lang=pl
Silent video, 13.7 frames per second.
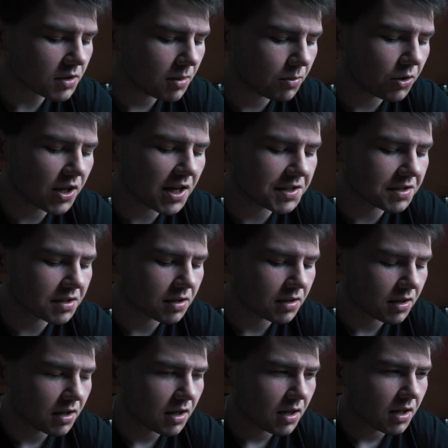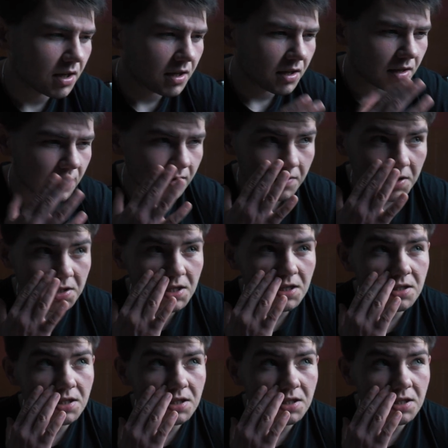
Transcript: Bo jest Wiecie,